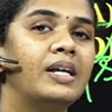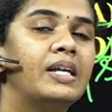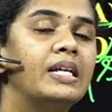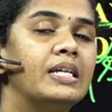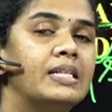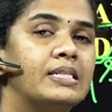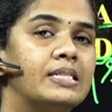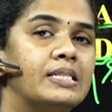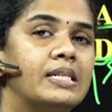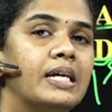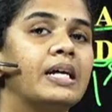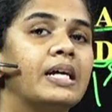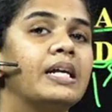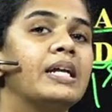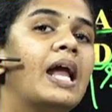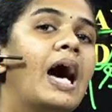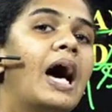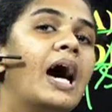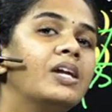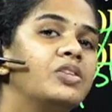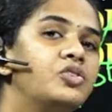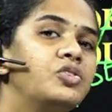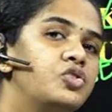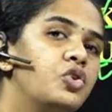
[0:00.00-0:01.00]
டிஸ்ட்ரிக்
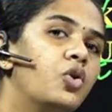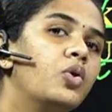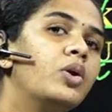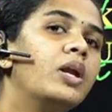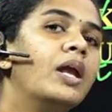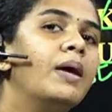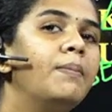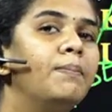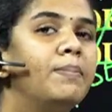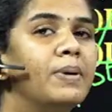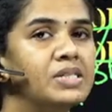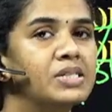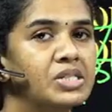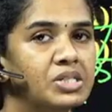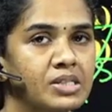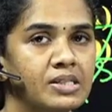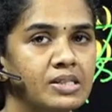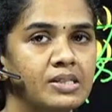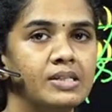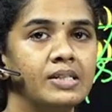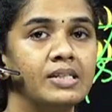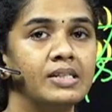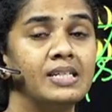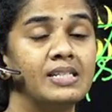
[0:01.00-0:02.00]
நார்த் சோன்ல பெஸ்ட்
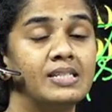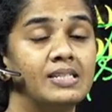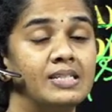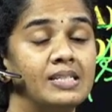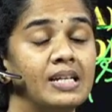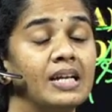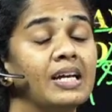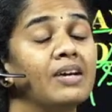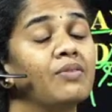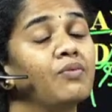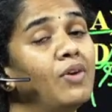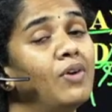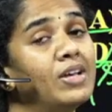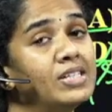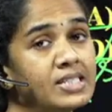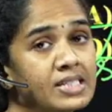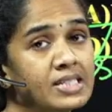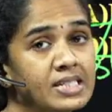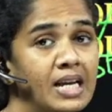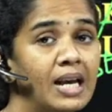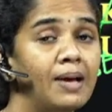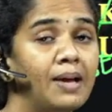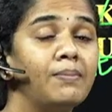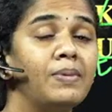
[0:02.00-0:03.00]
டிஸ்ட்ரிக்
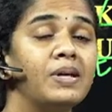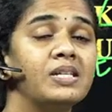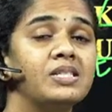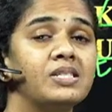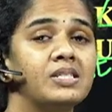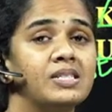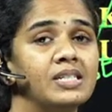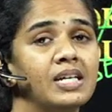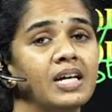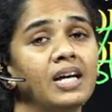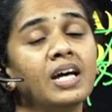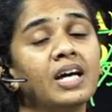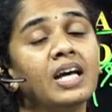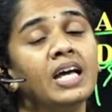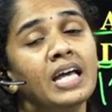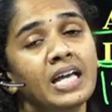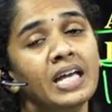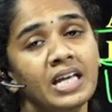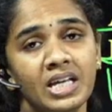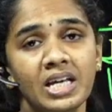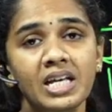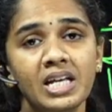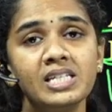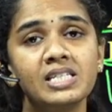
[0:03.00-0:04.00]
வெஸ்ட்ல பெஸ்ட்
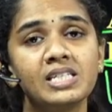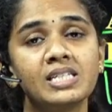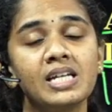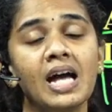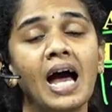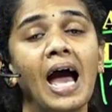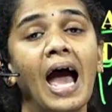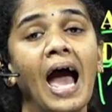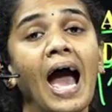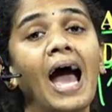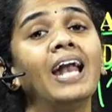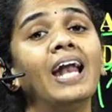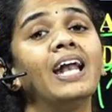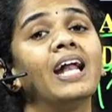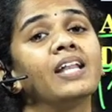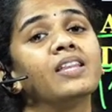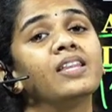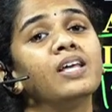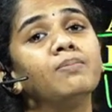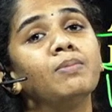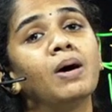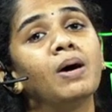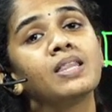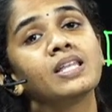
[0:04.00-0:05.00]
ஈஸ்ட் அண்ட்
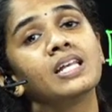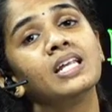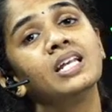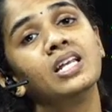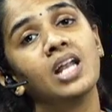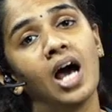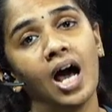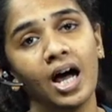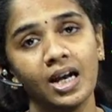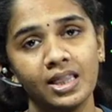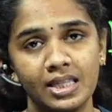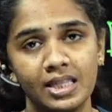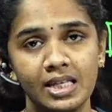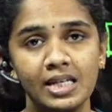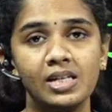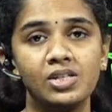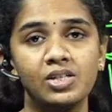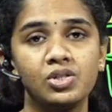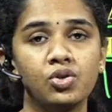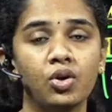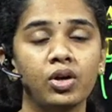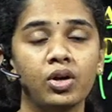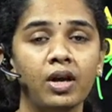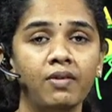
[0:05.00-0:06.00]
அதே மாதிரி நார்த்
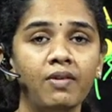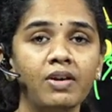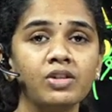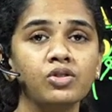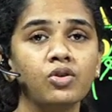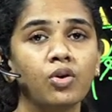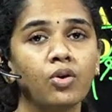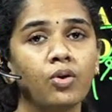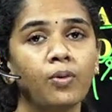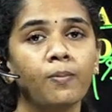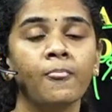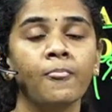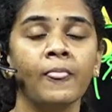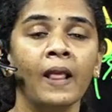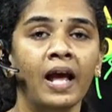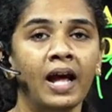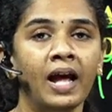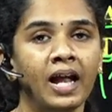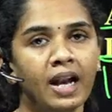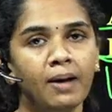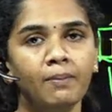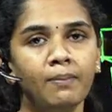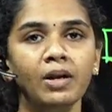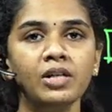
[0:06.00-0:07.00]
ஈஸ்ட் ஓகேவா ஸோ
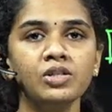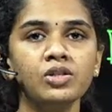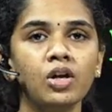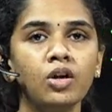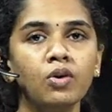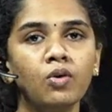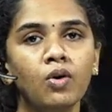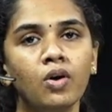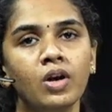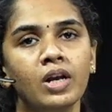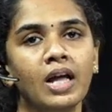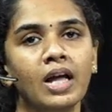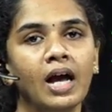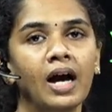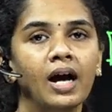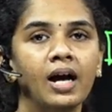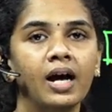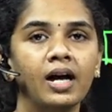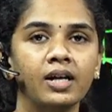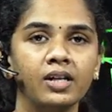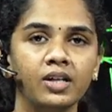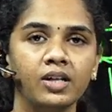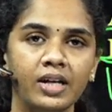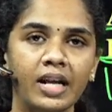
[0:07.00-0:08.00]
நம்மளே சொல்லுவோம் இல்லையா
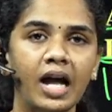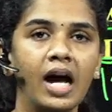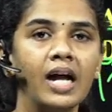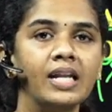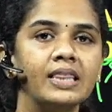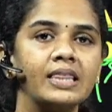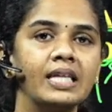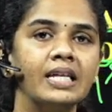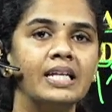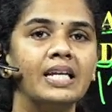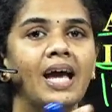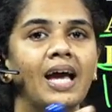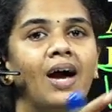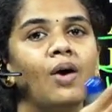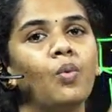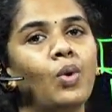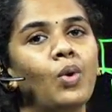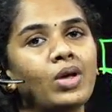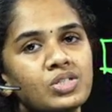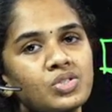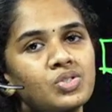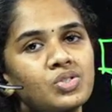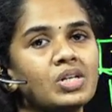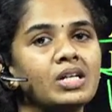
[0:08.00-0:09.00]
நார்த் இந்தியா
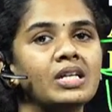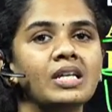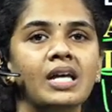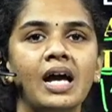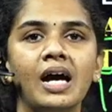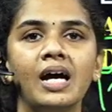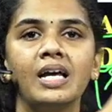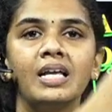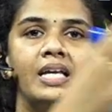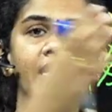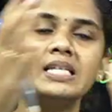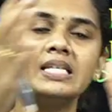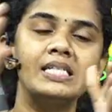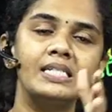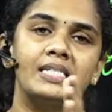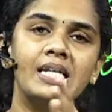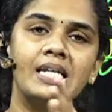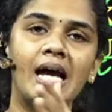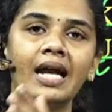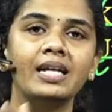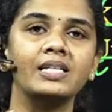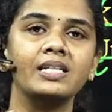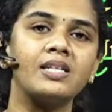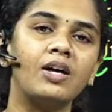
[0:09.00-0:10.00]
வெஸ்ட் இந்தியா ஈஸ்ட்
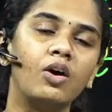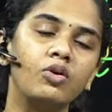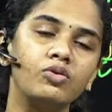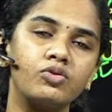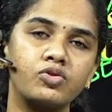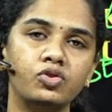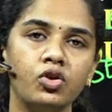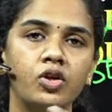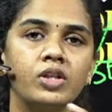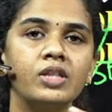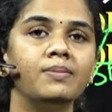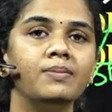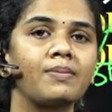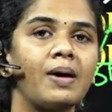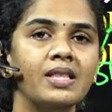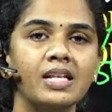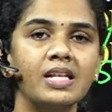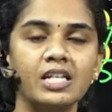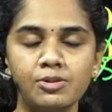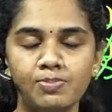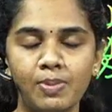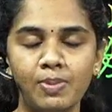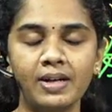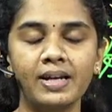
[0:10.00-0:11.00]
அண்ட் சவுத் ஸோ இந்த
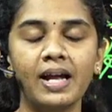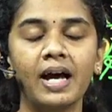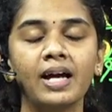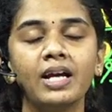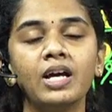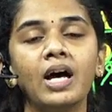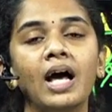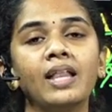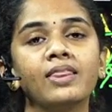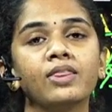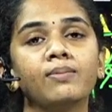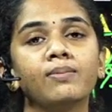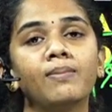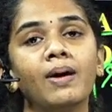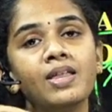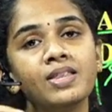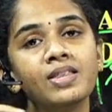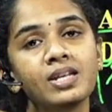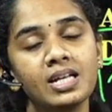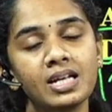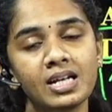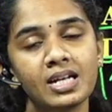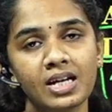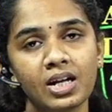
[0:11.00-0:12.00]
மாதிரி ஸ்பிளிட் ஆகி அந்த
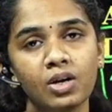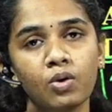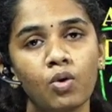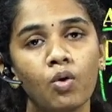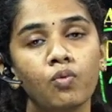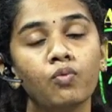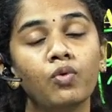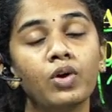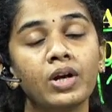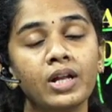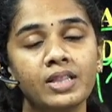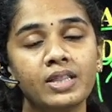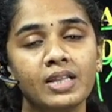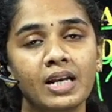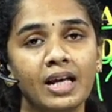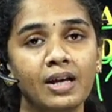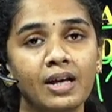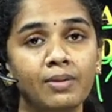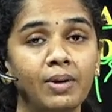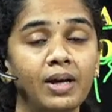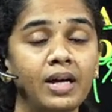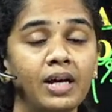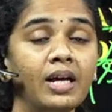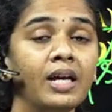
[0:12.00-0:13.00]
மாதிரி இருக்கிற ஒவ்வொரு
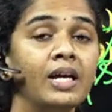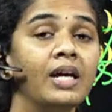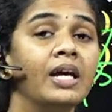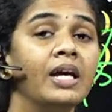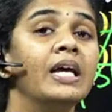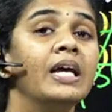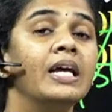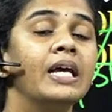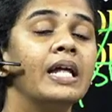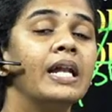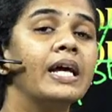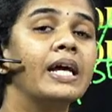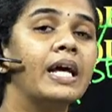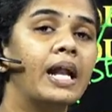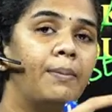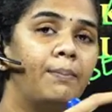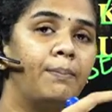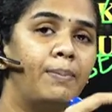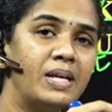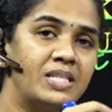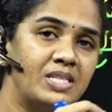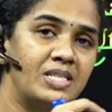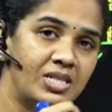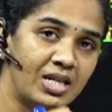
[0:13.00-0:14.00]
இதுலையுமே இருக்கிற
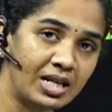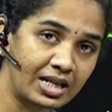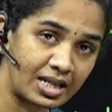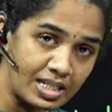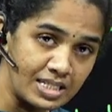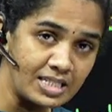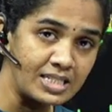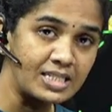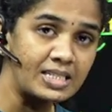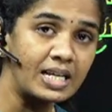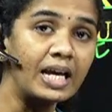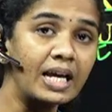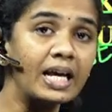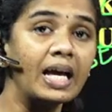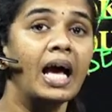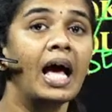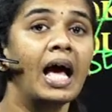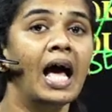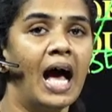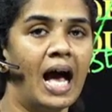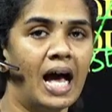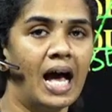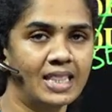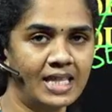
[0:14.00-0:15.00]
பெஸ்ட் டிஸ்ட்ரிக்ட்
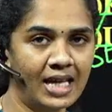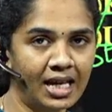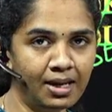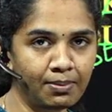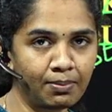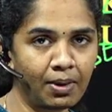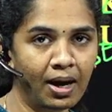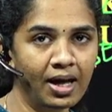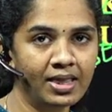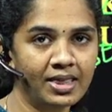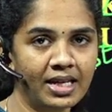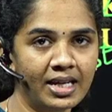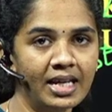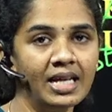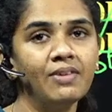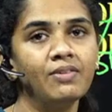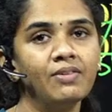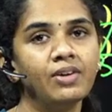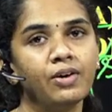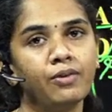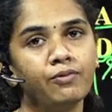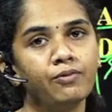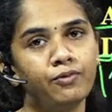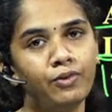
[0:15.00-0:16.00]
அதே மாதிரி
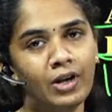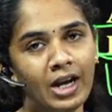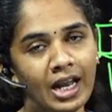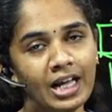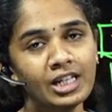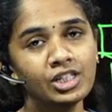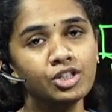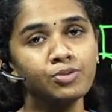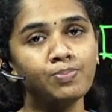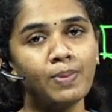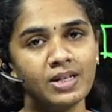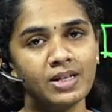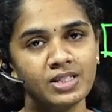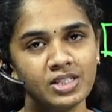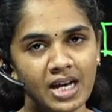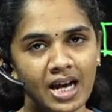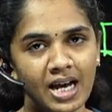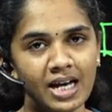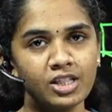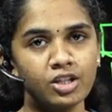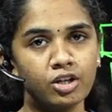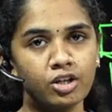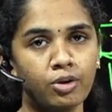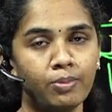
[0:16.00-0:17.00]
வில்லேஜ்
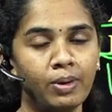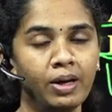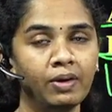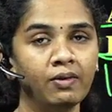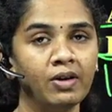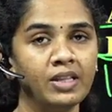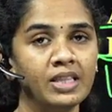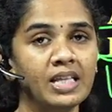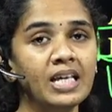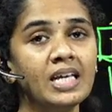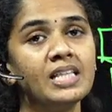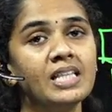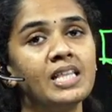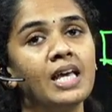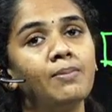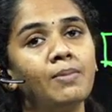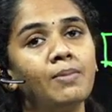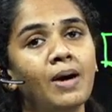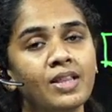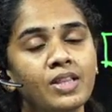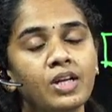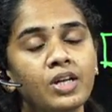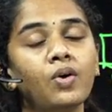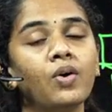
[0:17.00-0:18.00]
பஞ்சாயத்துக்குமே வந்து இதே
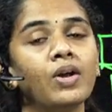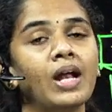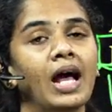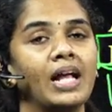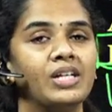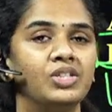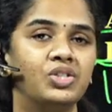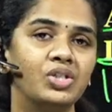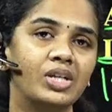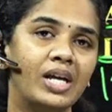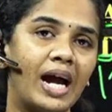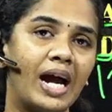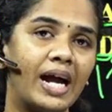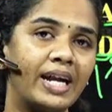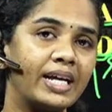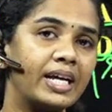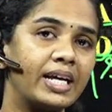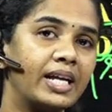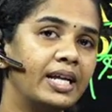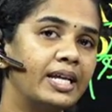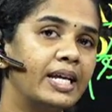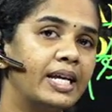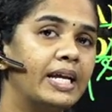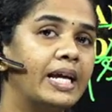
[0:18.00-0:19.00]
மாதிரி ஒரு அஞ்சு
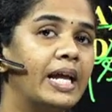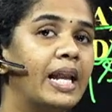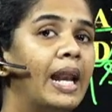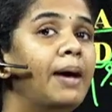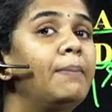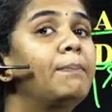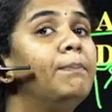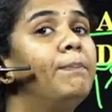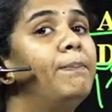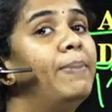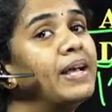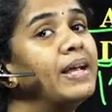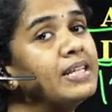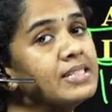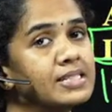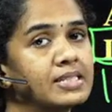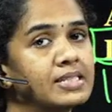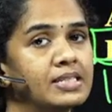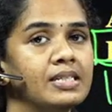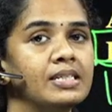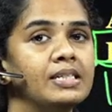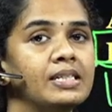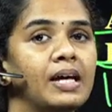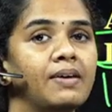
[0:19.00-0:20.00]
கேட்டகரிக்கு கீழே
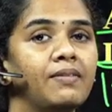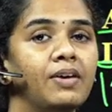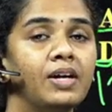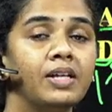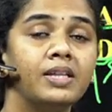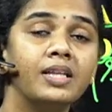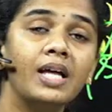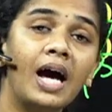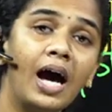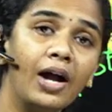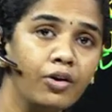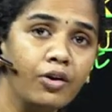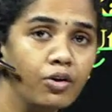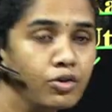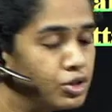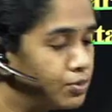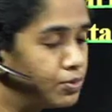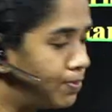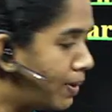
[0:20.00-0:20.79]
பெஸ்ட் இதை வந்து அனௌன்ஸ்